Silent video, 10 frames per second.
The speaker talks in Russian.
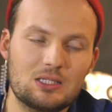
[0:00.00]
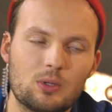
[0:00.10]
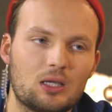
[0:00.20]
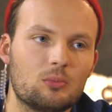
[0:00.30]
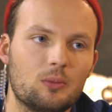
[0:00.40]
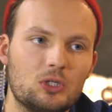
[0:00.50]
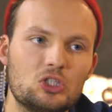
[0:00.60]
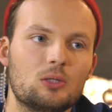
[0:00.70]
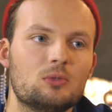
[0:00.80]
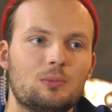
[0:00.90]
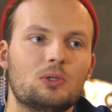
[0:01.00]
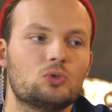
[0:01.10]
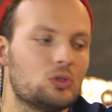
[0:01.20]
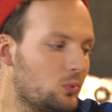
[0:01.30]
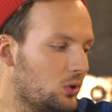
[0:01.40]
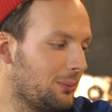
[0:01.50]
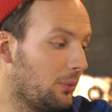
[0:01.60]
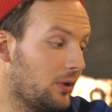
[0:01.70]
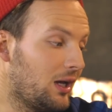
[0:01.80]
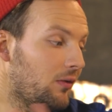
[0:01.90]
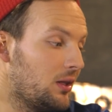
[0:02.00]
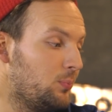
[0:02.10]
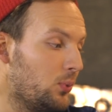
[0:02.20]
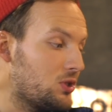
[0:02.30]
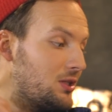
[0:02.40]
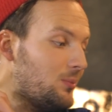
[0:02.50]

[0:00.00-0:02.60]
по каким-то причинам, тебе нужно будет опубликовать пост,